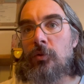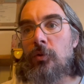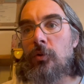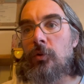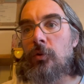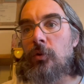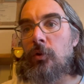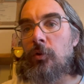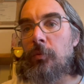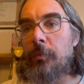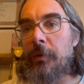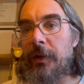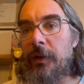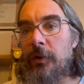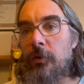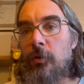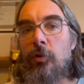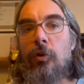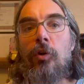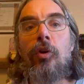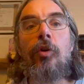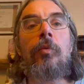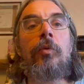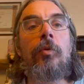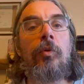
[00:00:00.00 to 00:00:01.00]
o meno.
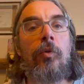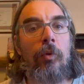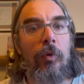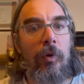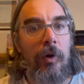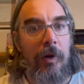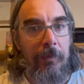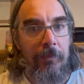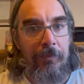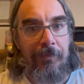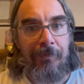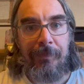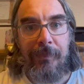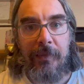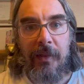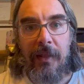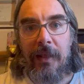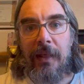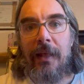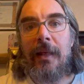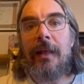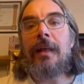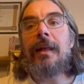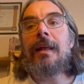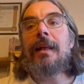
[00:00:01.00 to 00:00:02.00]
Comunque,
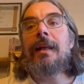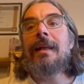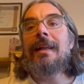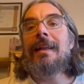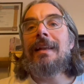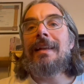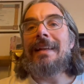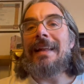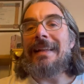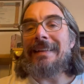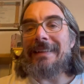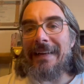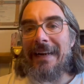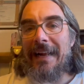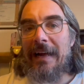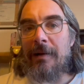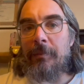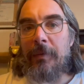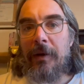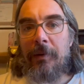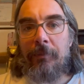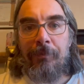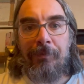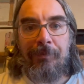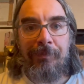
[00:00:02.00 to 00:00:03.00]
la
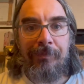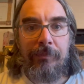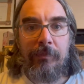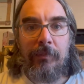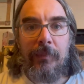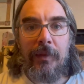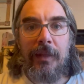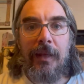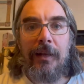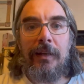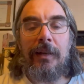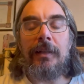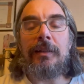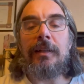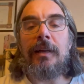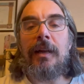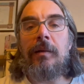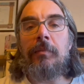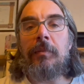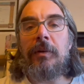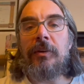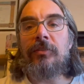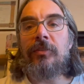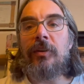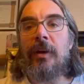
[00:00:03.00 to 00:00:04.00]
trama la
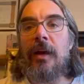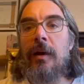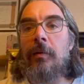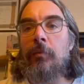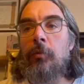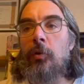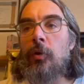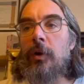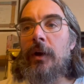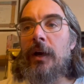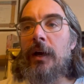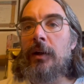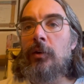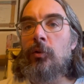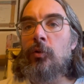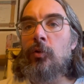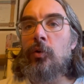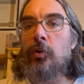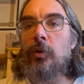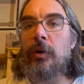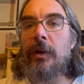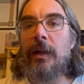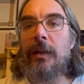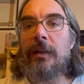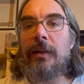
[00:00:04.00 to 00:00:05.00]
trama siamo
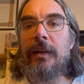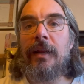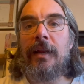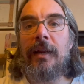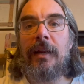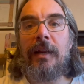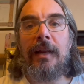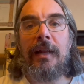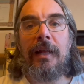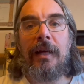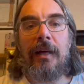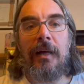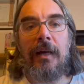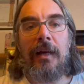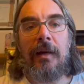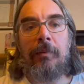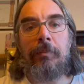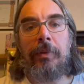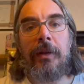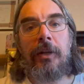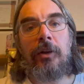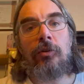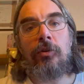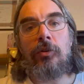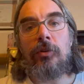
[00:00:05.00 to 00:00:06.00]
allora nel
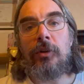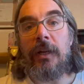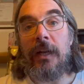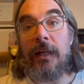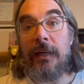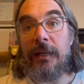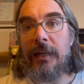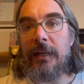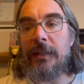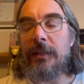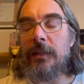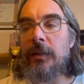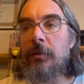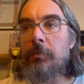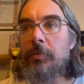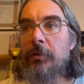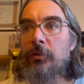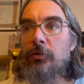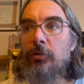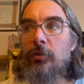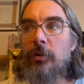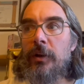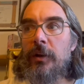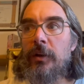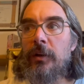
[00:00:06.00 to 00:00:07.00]
periodo della Grande
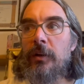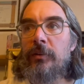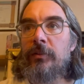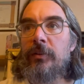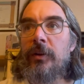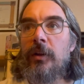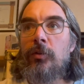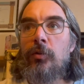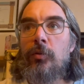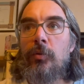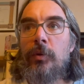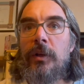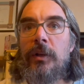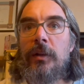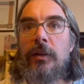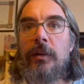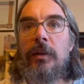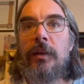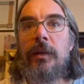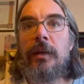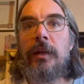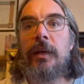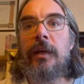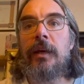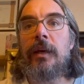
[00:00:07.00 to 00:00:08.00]
Depressione negli Stati
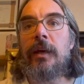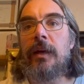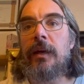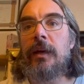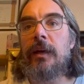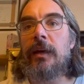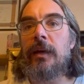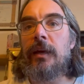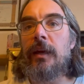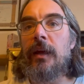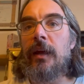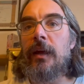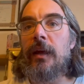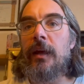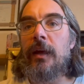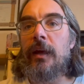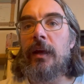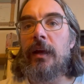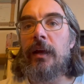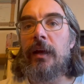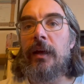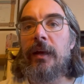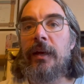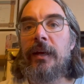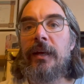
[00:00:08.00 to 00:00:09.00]
Uniti e
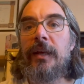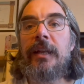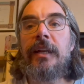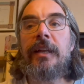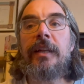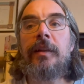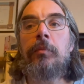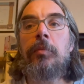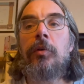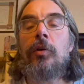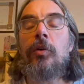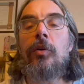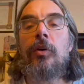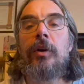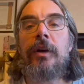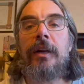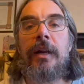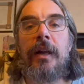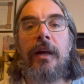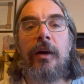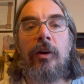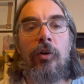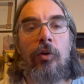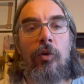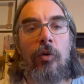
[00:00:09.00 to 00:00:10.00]
eh, il libro
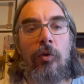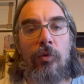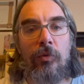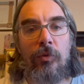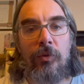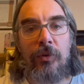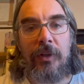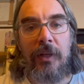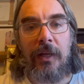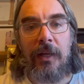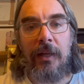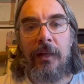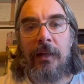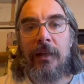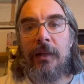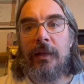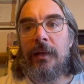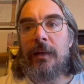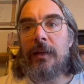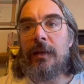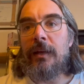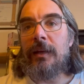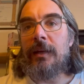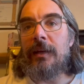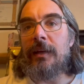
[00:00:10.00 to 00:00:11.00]
racconta
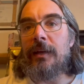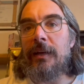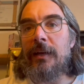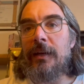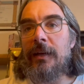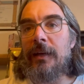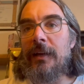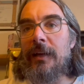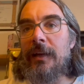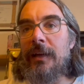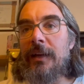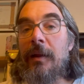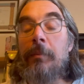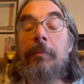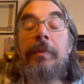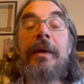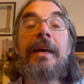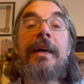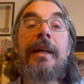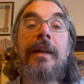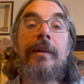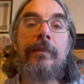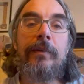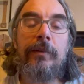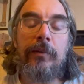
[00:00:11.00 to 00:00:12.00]
eh, la
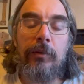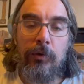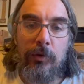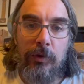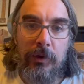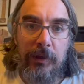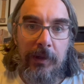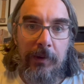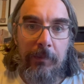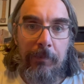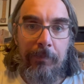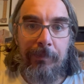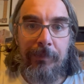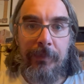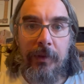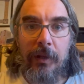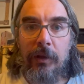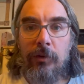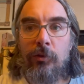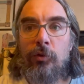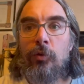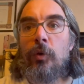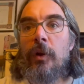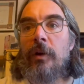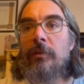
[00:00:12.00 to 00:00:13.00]
migrazione
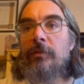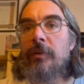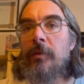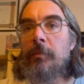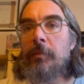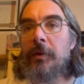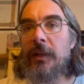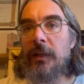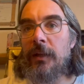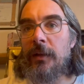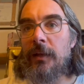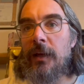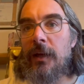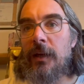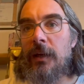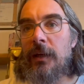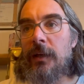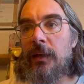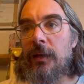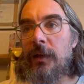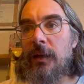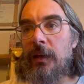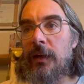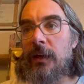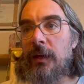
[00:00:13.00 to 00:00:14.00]
di una famiglia
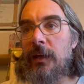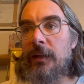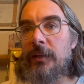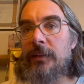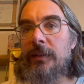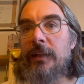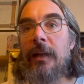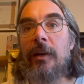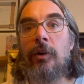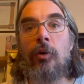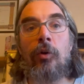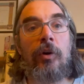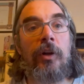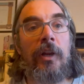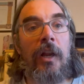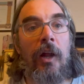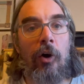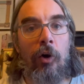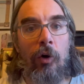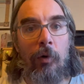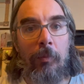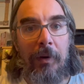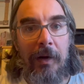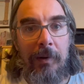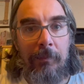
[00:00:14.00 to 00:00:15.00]
eh,
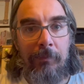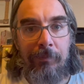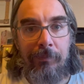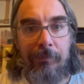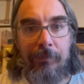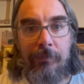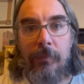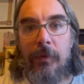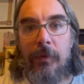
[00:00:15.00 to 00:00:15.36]
dall'Oklahoma